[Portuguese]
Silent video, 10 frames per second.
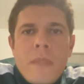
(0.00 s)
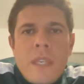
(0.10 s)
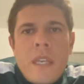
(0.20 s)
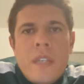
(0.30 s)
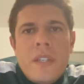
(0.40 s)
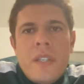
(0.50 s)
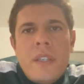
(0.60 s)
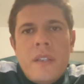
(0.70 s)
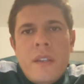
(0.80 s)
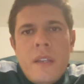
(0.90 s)
E
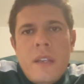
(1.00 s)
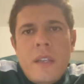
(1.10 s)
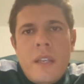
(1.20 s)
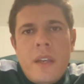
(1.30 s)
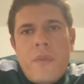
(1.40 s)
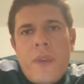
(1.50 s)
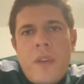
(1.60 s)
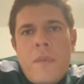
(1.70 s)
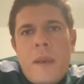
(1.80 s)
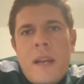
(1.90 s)
aí eu
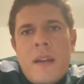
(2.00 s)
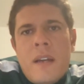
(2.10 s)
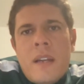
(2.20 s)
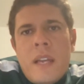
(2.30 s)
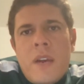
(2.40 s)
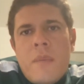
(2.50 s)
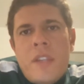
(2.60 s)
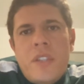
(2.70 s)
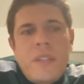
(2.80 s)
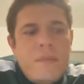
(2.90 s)
venho para
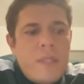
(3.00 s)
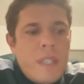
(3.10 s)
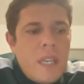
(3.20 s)
realmente